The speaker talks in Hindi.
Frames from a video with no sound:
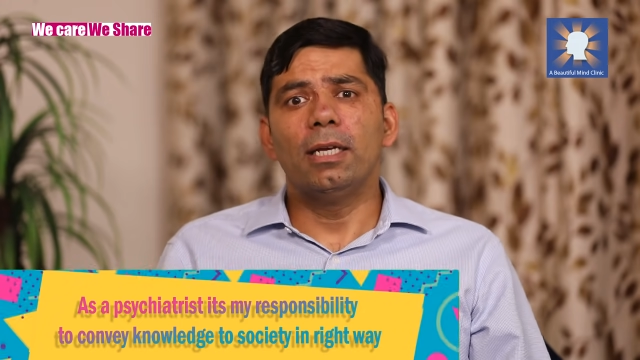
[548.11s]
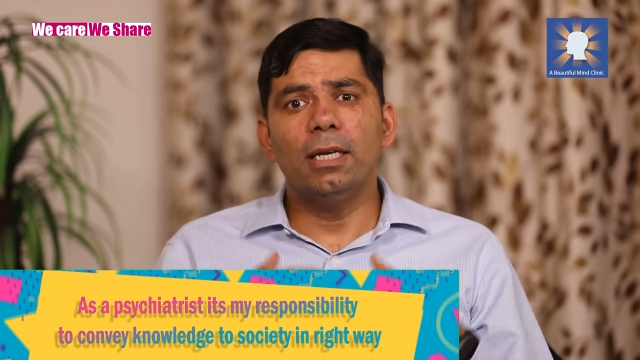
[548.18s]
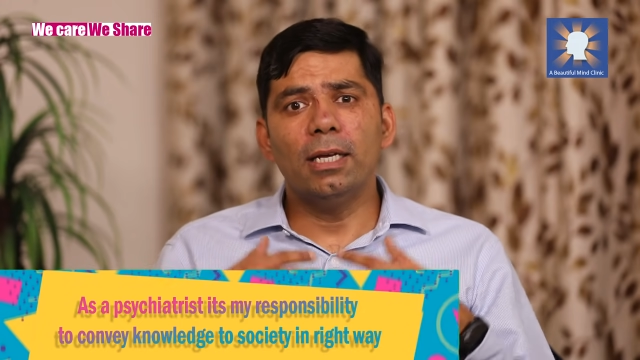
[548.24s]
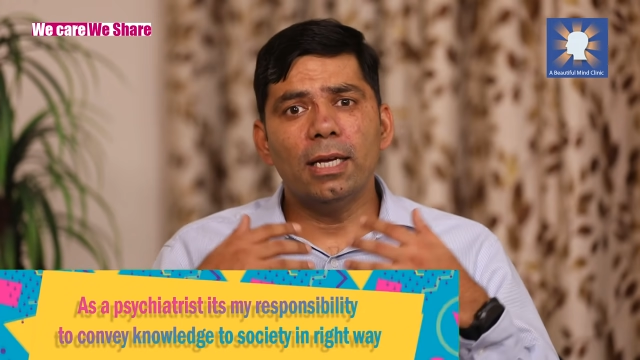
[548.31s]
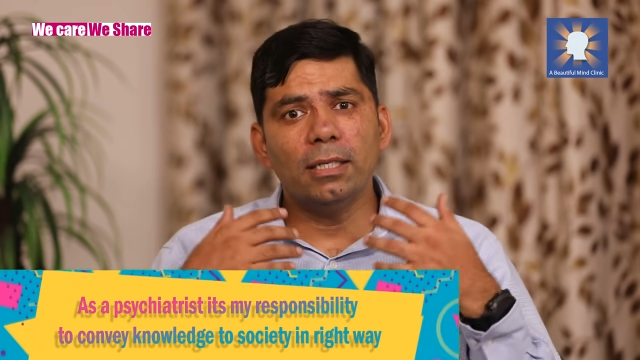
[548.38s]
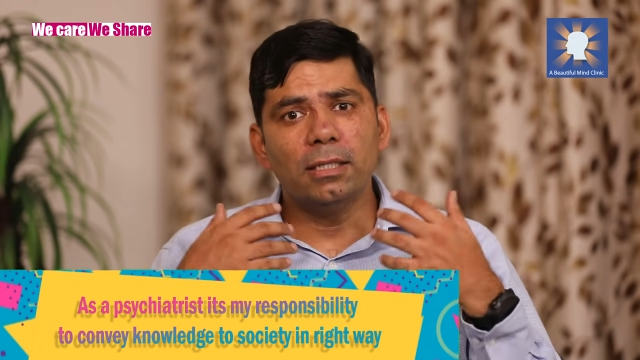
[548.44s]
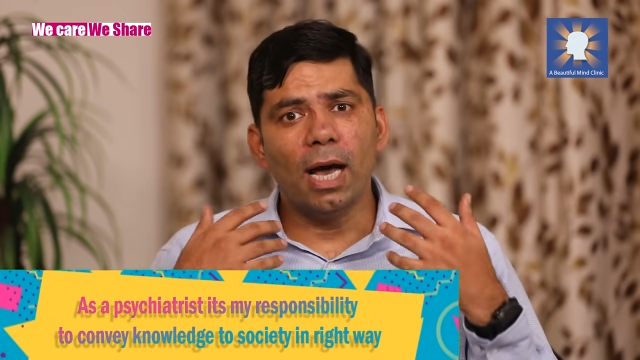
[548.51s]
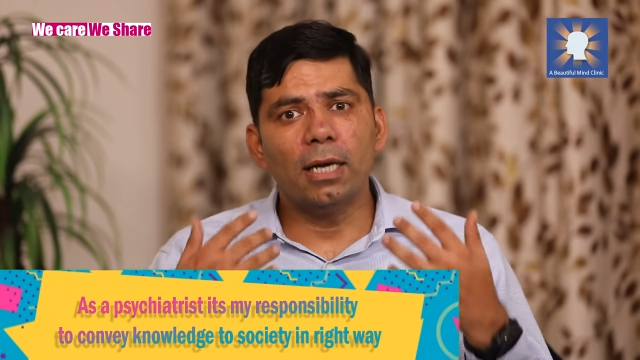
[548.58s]
कि
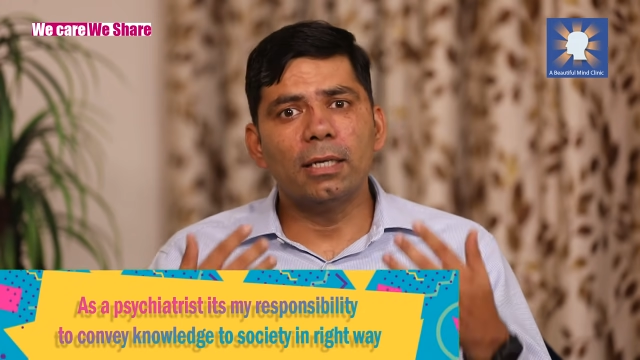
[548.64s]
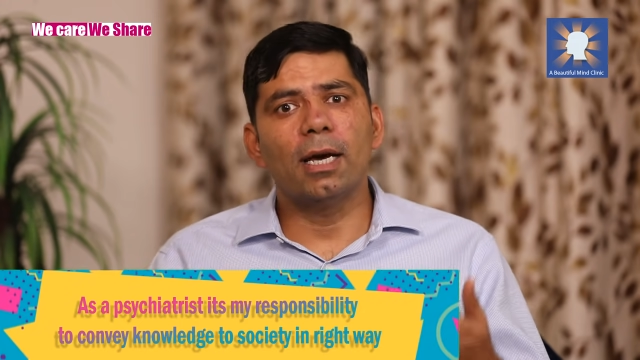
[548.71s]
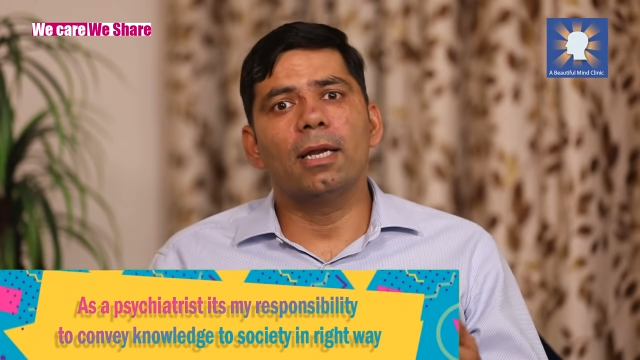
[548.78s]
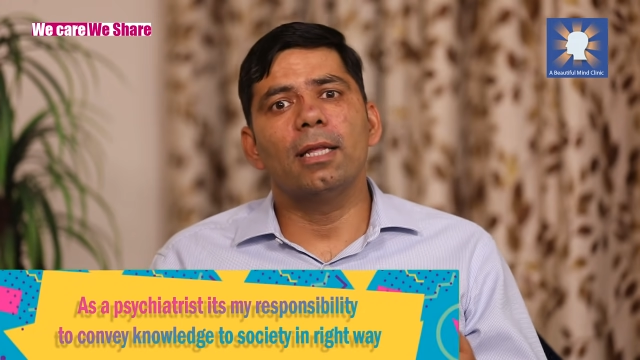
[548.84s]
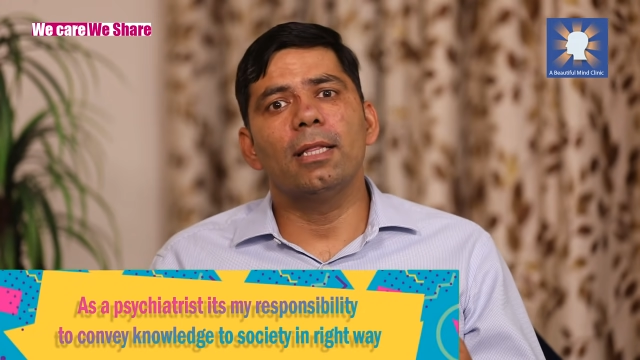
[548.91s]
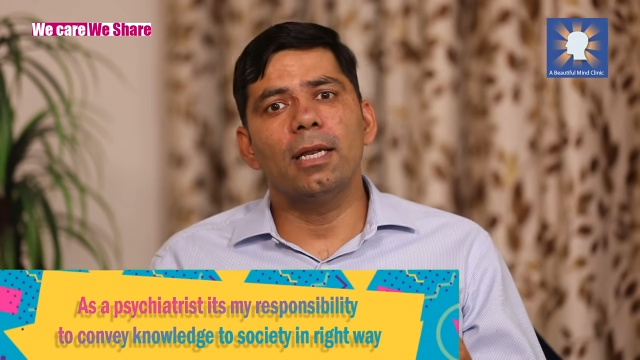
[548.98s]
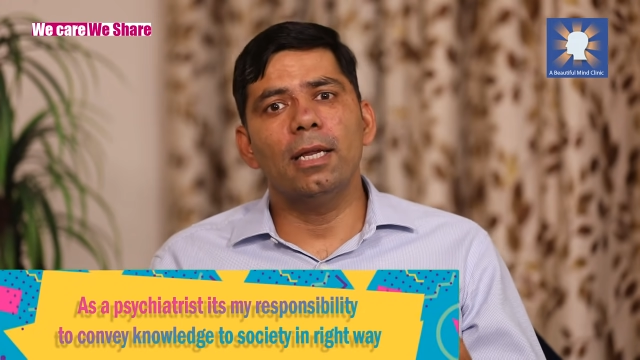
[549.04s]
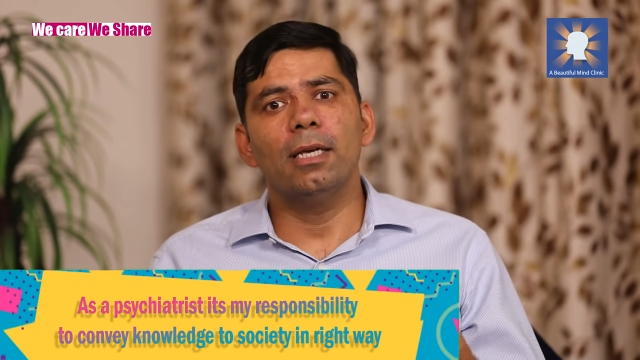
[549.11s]
ये
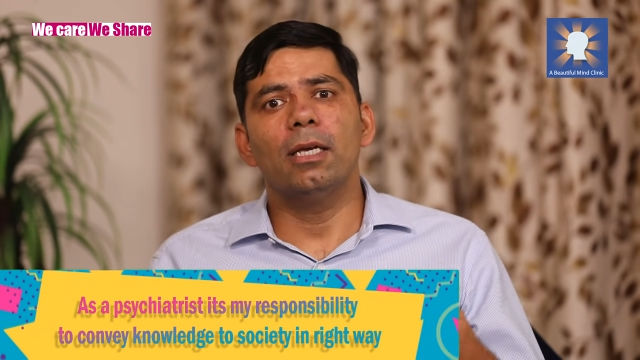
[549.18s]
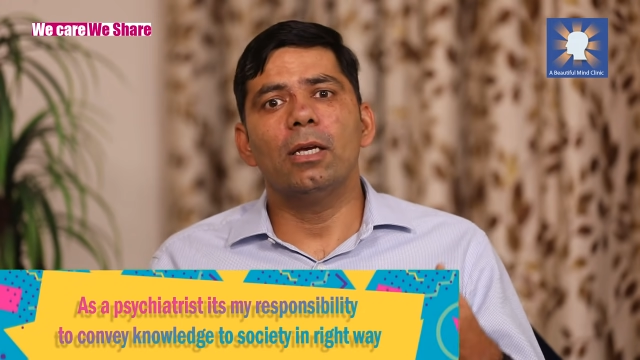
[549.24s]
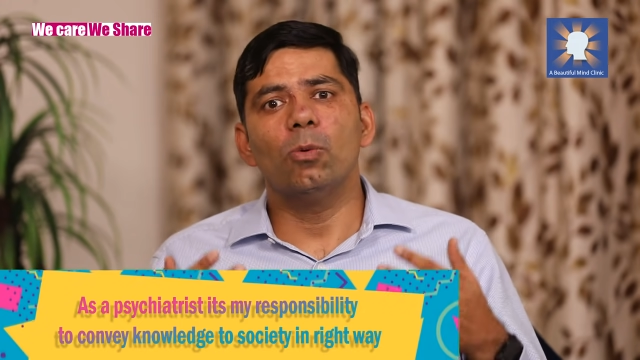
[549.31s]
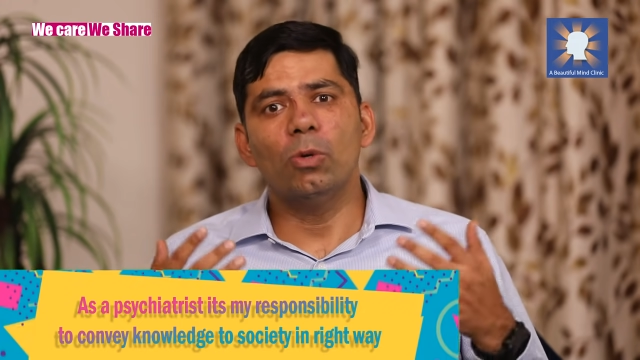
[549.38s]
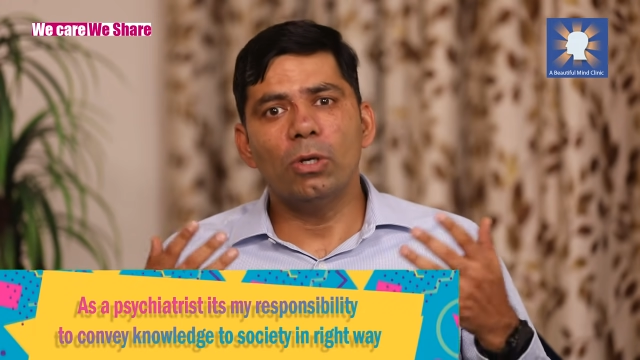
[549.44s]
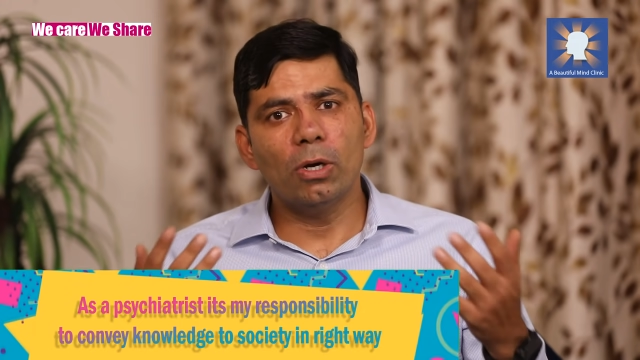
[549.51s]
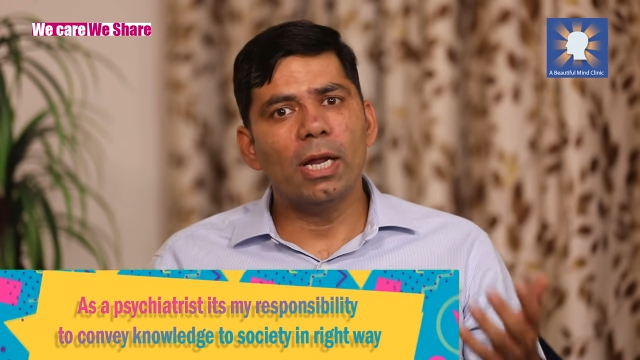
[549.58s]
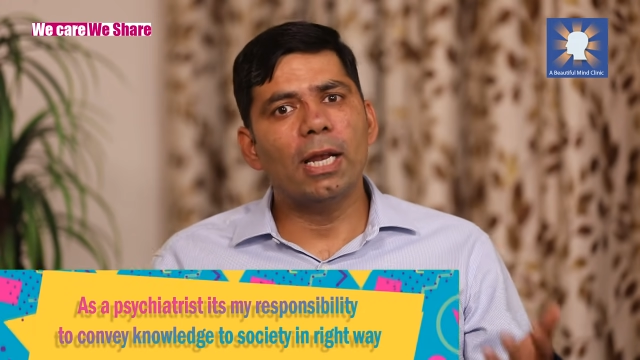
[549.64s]
जानकारी देने की
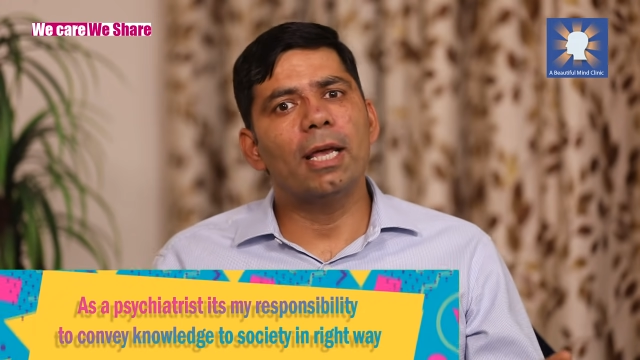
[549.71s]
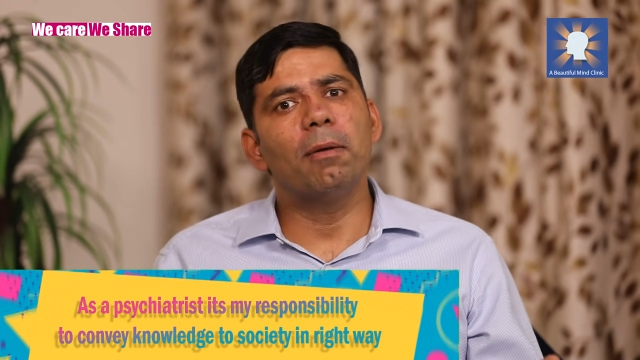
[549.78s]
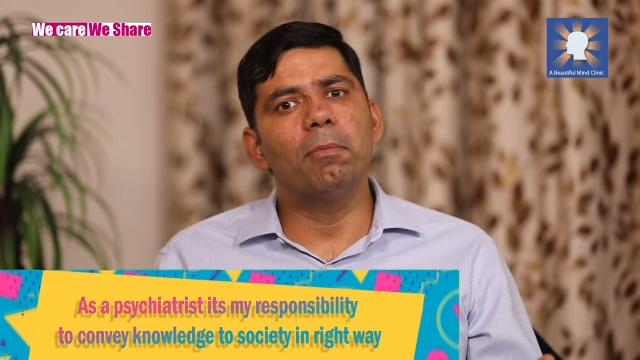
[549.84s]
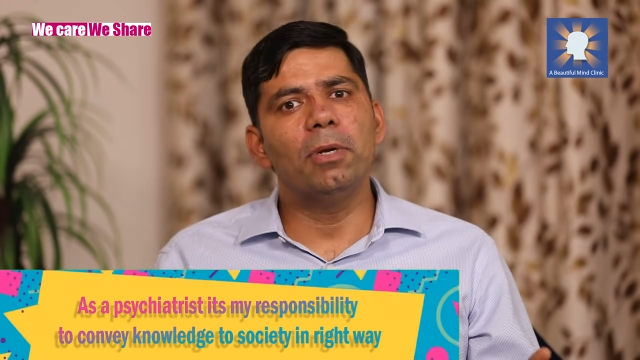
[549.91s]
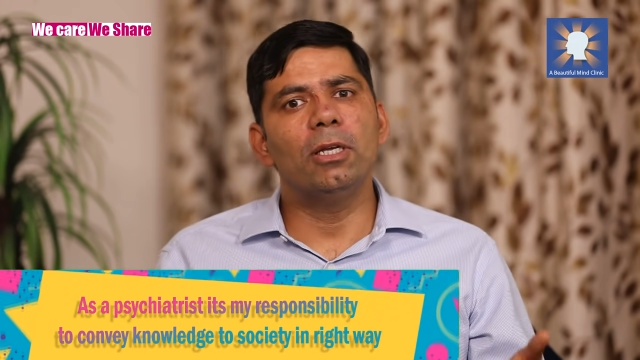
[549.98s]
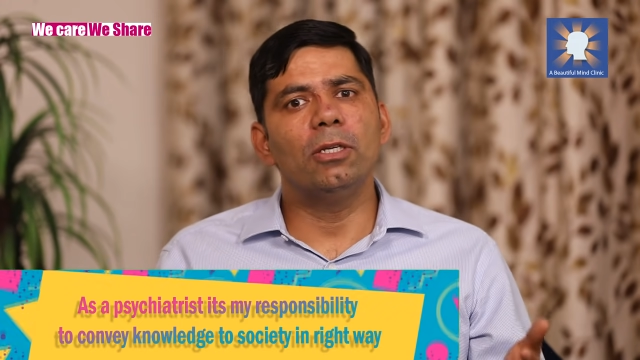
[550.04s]
उनके लिए